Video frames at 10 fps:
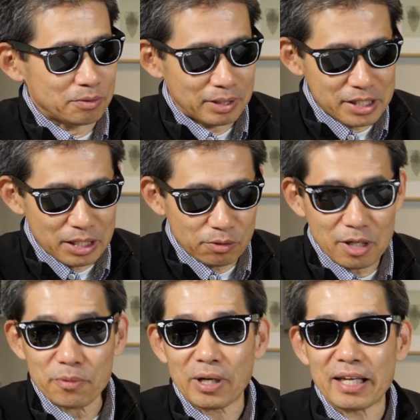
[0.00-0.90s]
私がどん
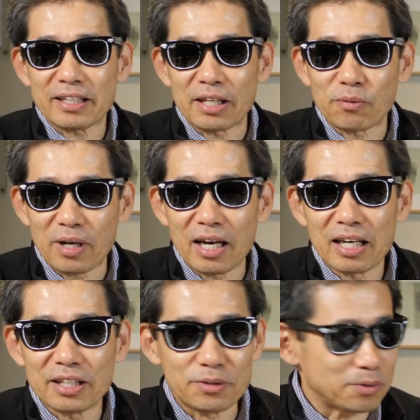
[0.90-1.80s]
なもの買ったとか
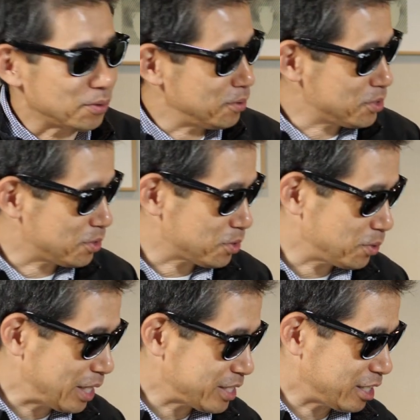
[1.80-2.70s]
いうことをちょっと
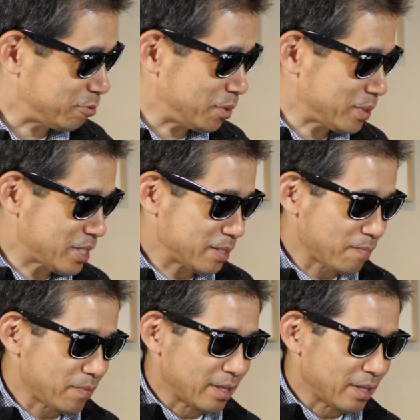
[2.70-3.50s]
紹介したいと思います。